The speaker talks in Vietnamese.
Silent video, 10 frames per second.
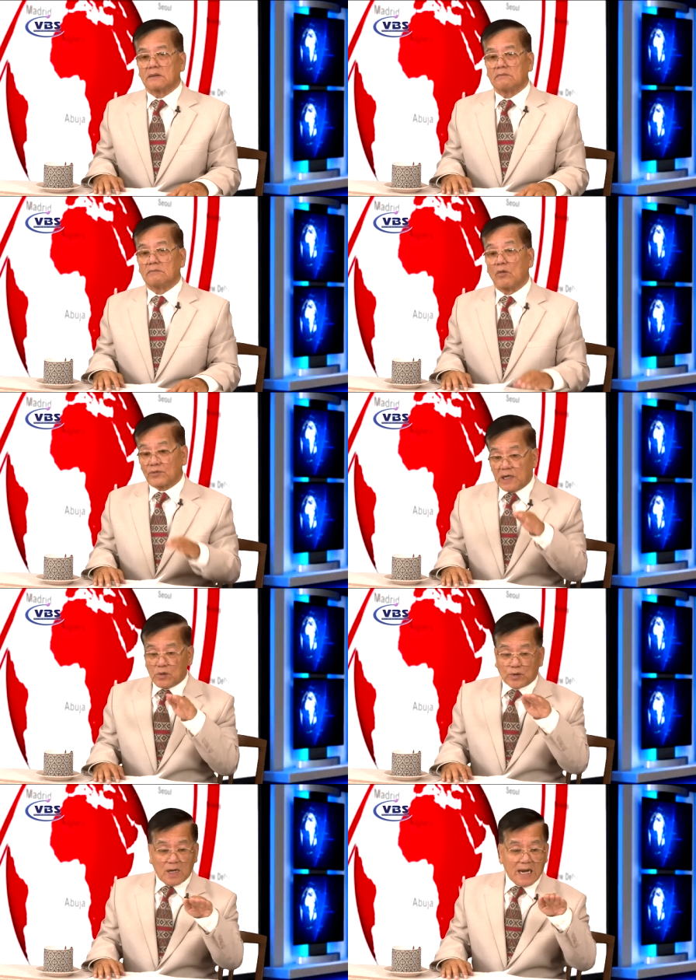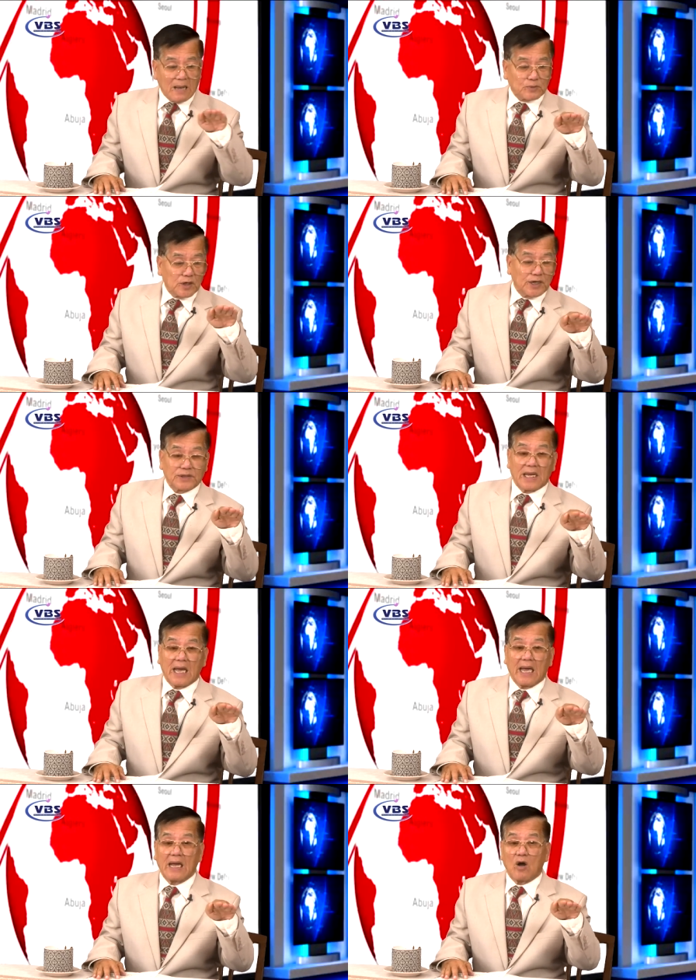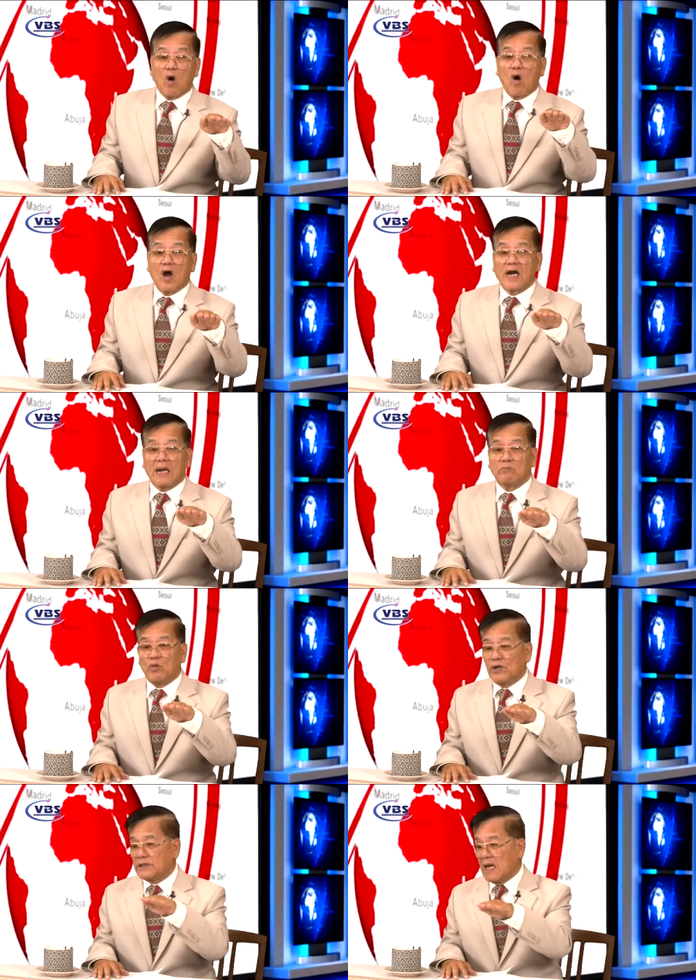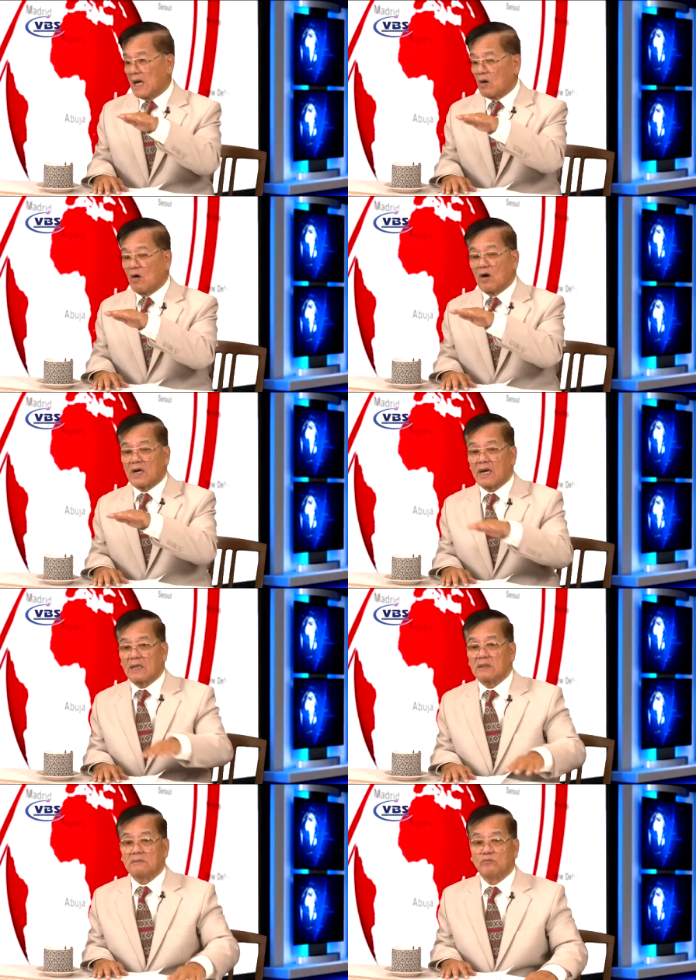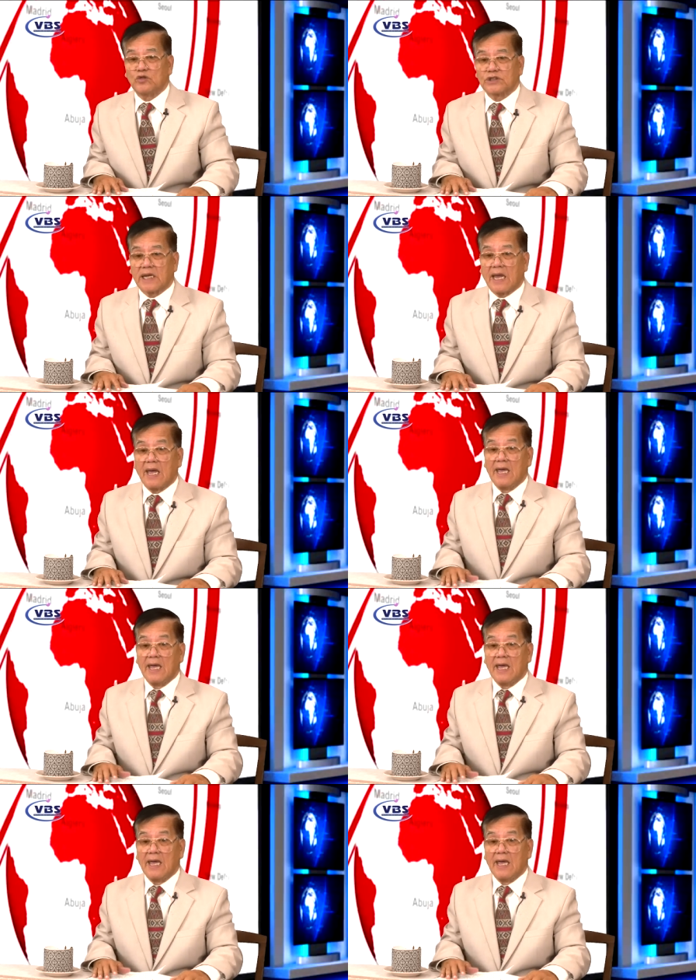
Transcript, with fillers: Mục đích của nó làm cho người ta khó khăn mua nhà, khó khăn mua xe.